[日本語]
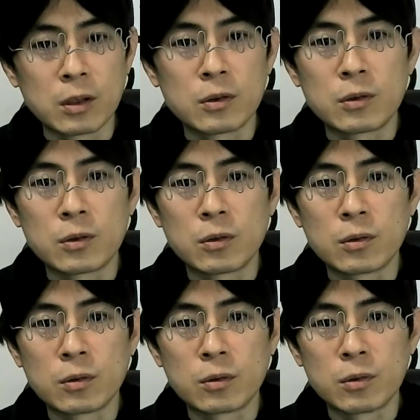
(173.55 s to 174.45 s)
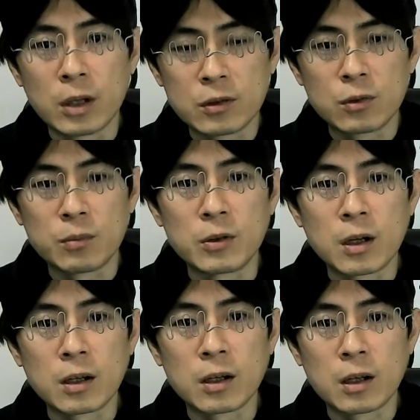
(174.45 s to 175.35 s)
ていう人のこの映像を見る
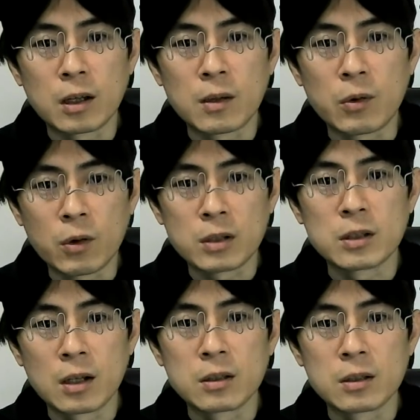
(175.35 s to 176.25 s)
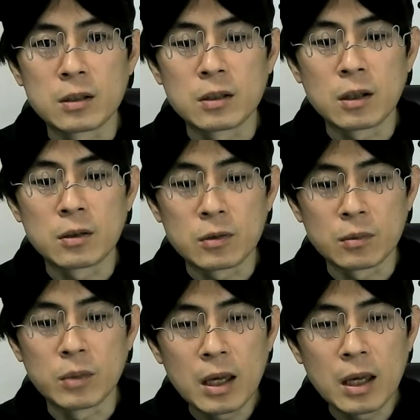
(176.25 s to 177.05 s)
限り頭おかしい感じなんですよ。